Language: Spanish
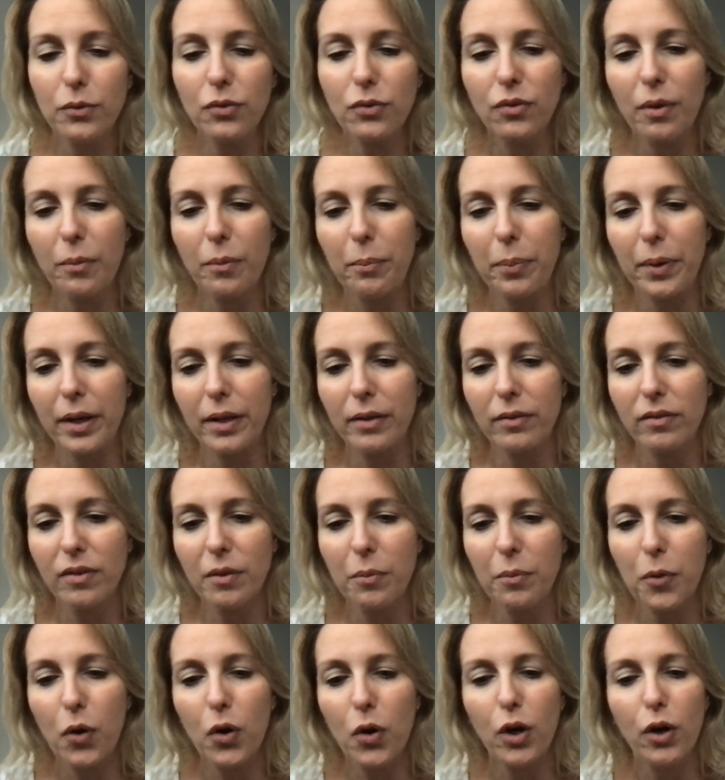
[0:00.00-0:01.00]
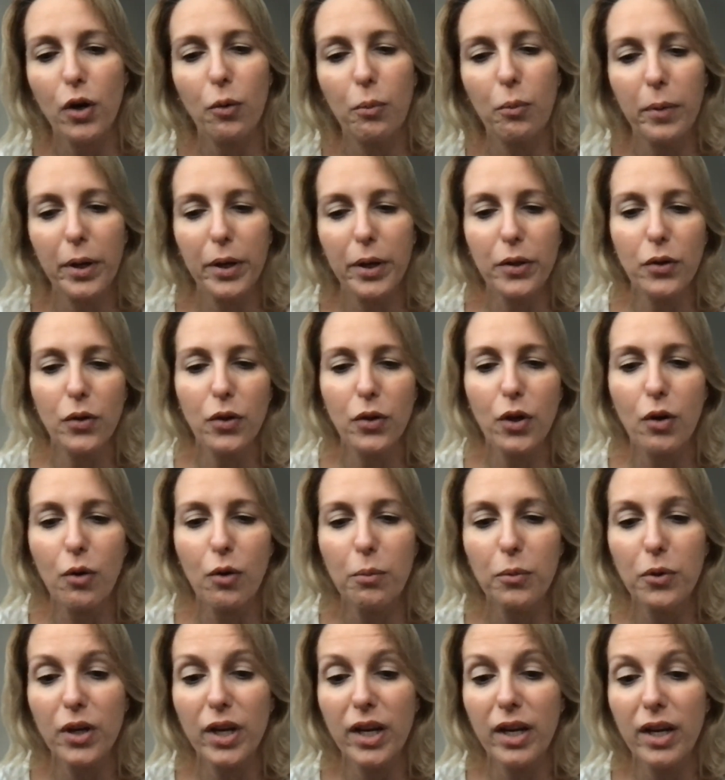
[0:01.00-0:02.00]
Siempre decimos que los medios de
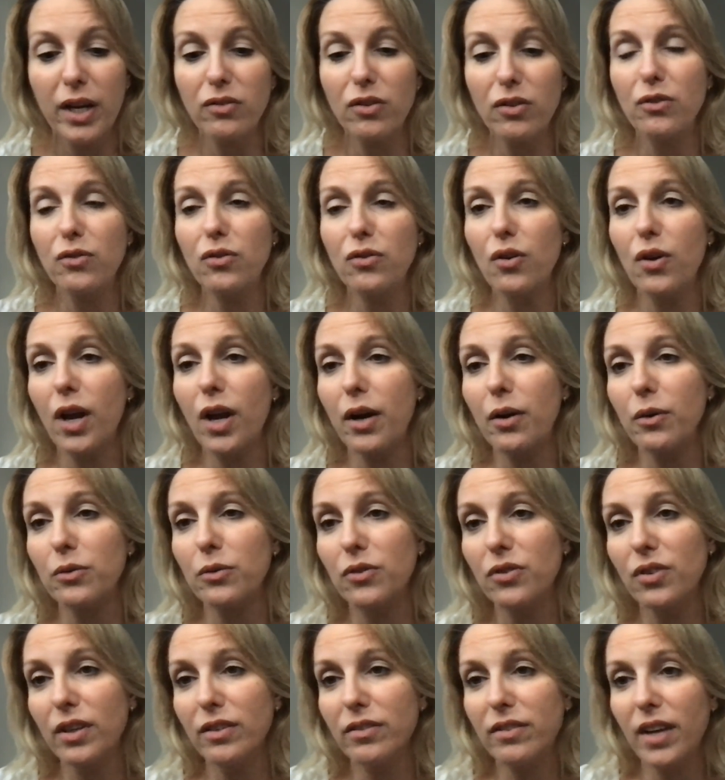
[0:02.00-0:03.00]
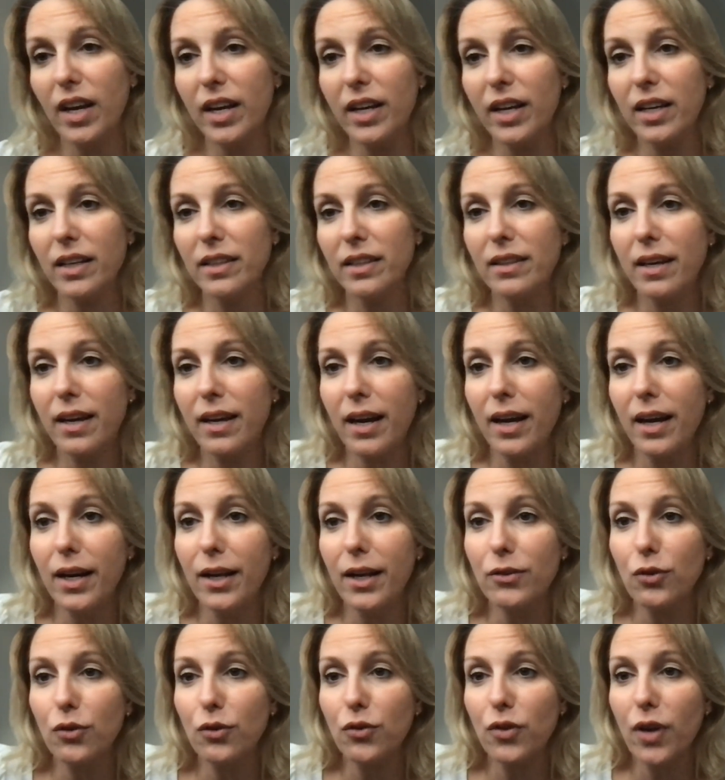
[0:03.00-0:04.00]
comunicación son la conciencia crítica de
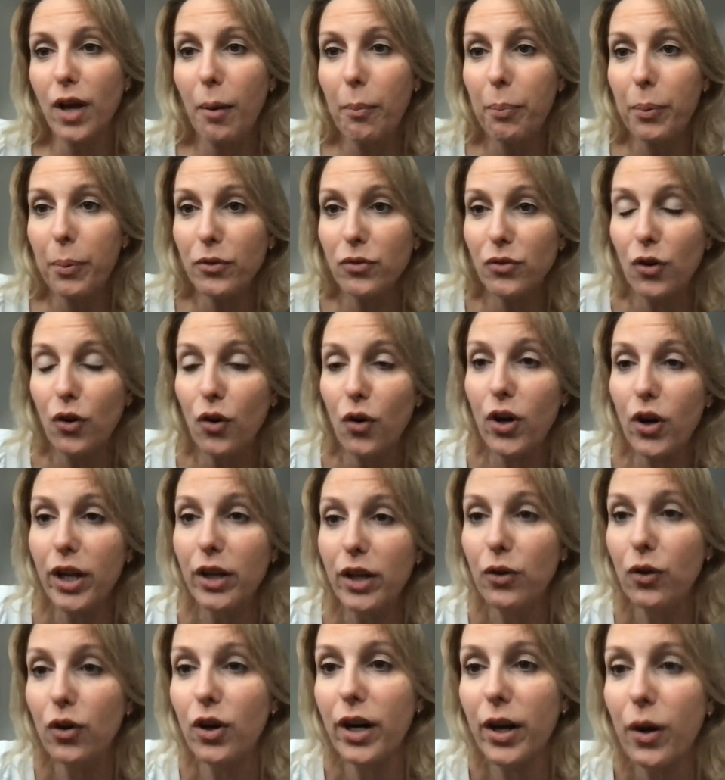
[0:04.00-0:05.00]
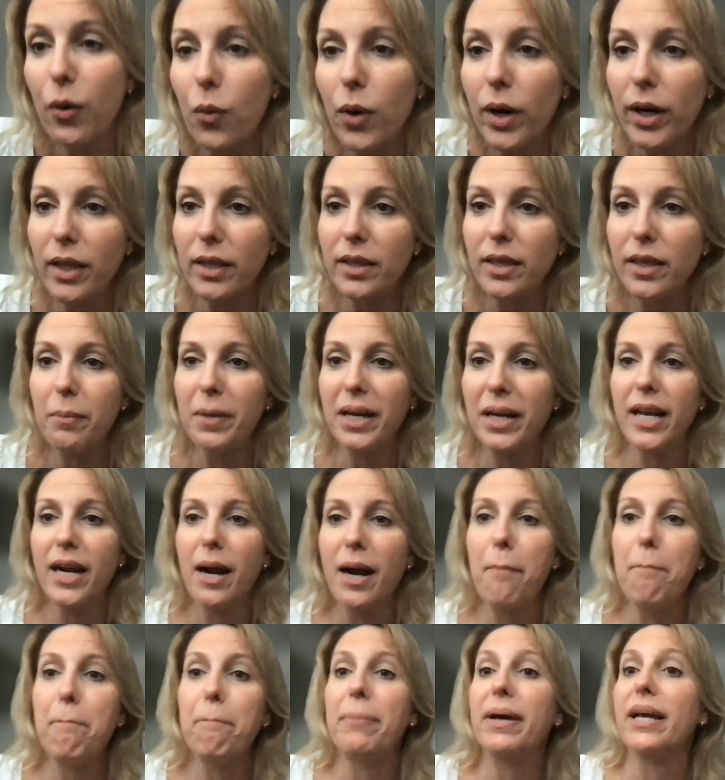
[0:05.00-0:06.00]
la sociedad, pero son los que nos recuerdan de
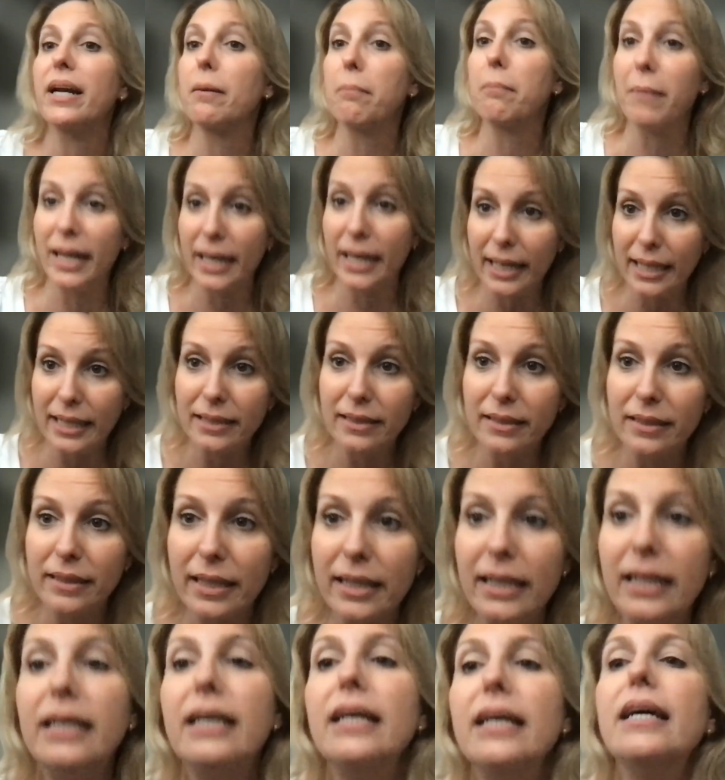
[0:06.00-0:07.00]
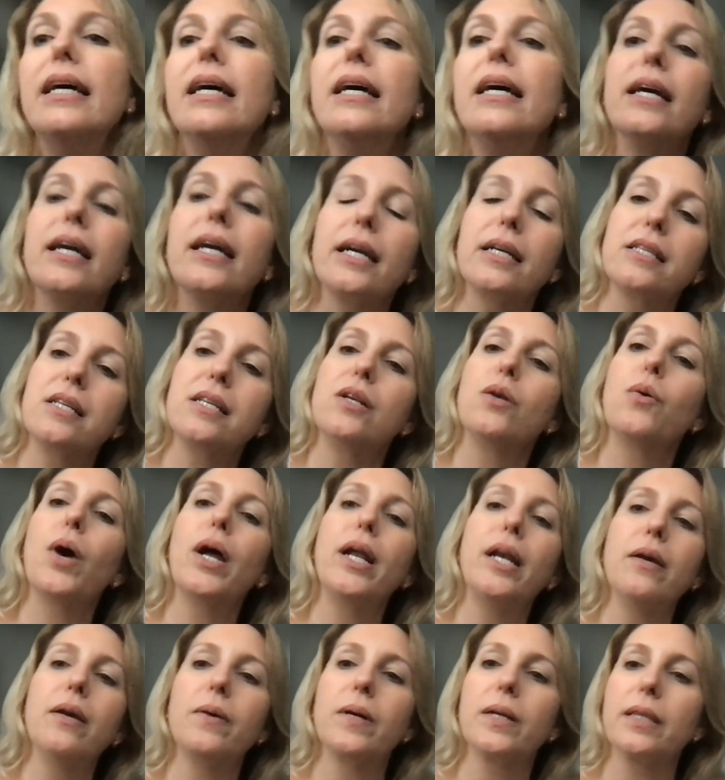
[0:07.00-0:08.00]
manera permanente que si no
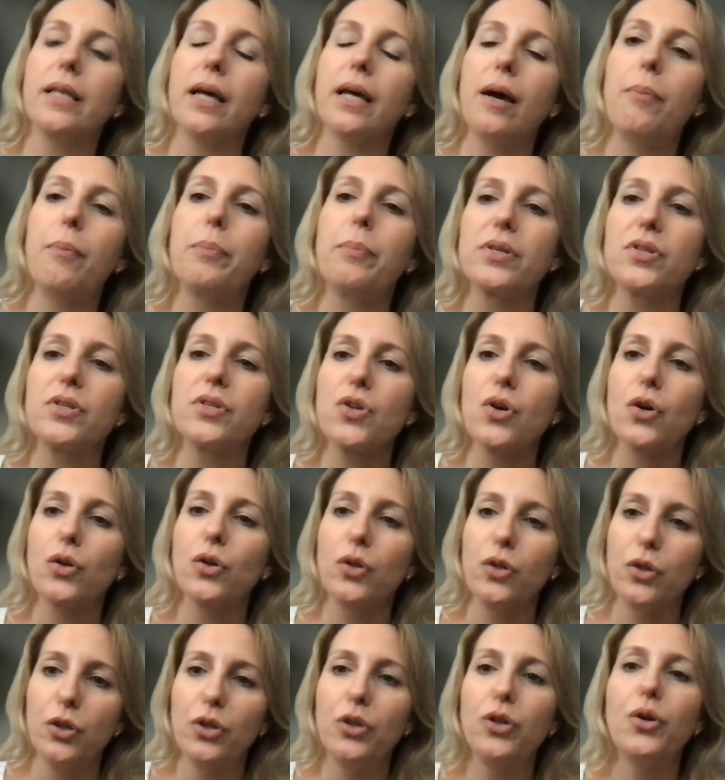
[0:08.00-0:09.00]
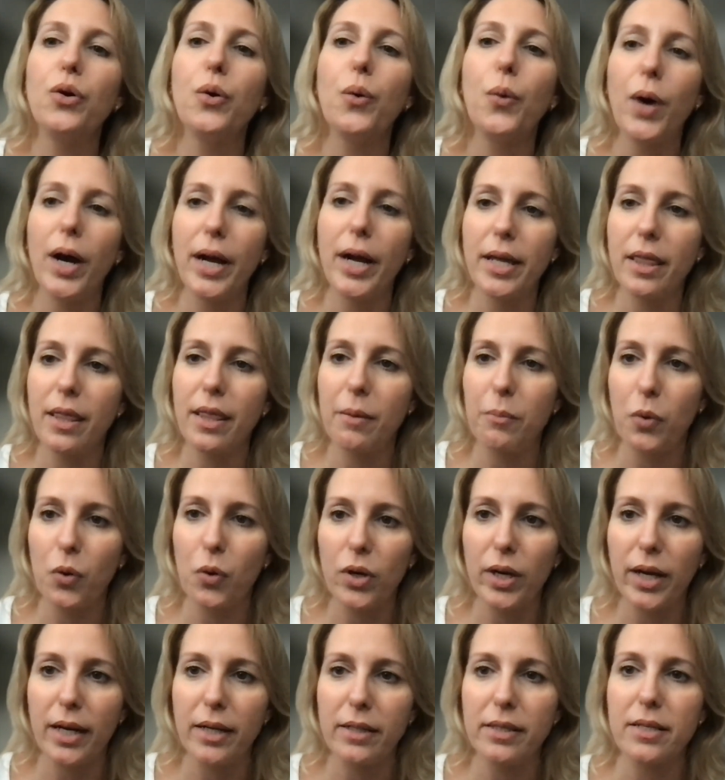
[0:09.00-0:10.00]
hay libertad de expresión, no hay
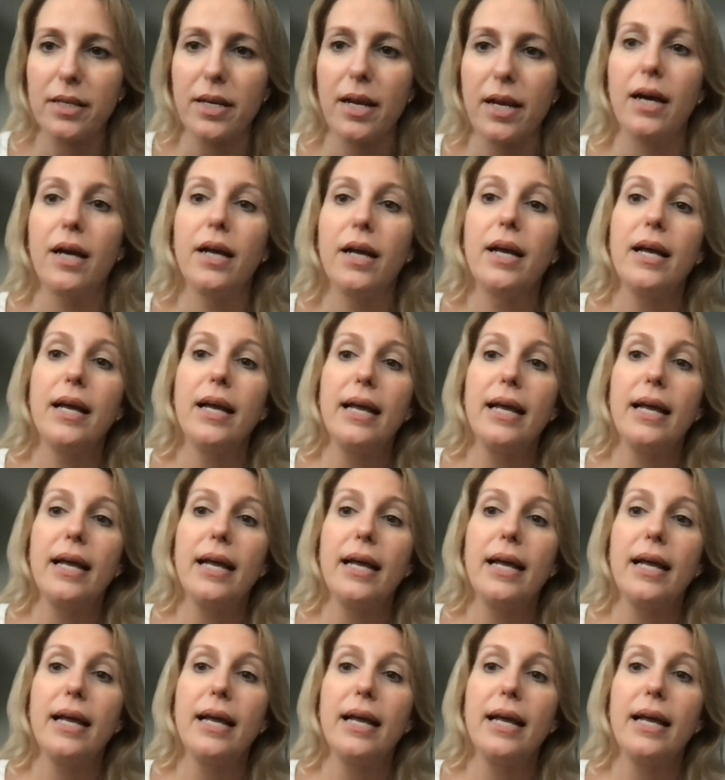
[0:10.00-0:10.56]
democracia.